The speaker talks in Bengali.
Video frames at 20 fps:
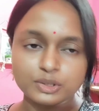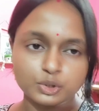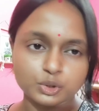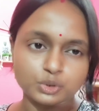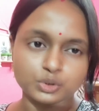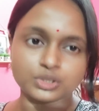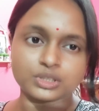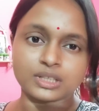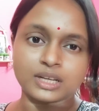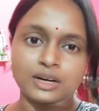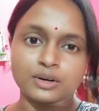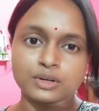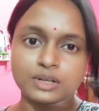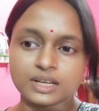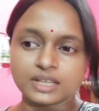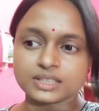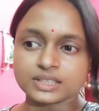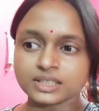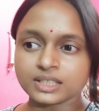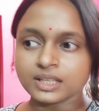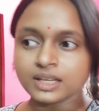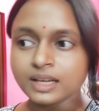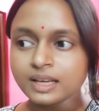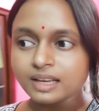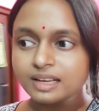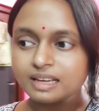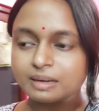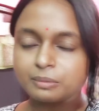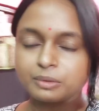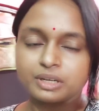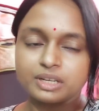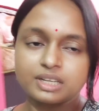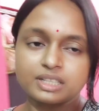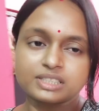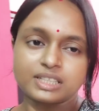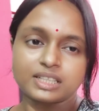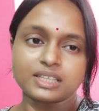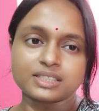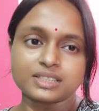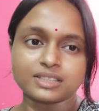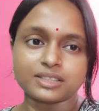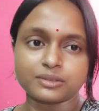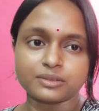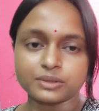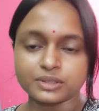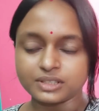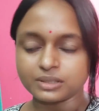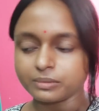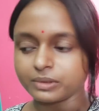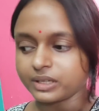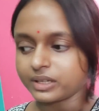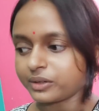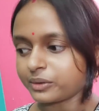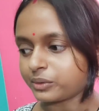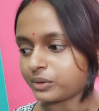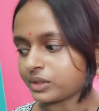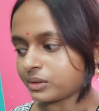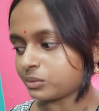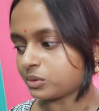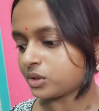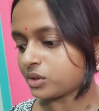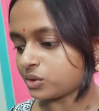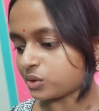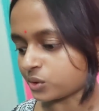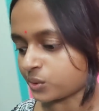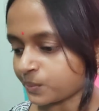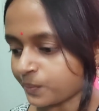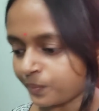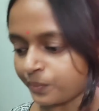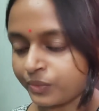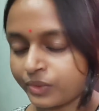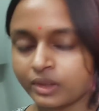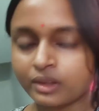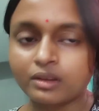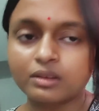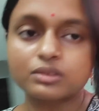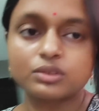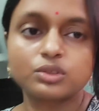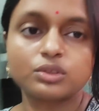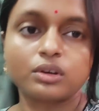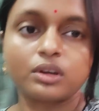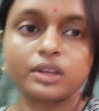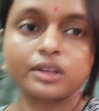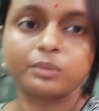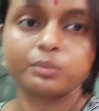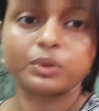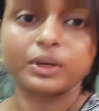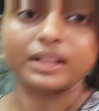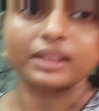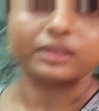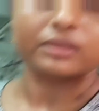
সূর্যের আলোটা আসে কেমন একটা সাদা সাদা হয়ে যাবে ব্যাকগ্রাউন্ডটা বুঝেছো জলের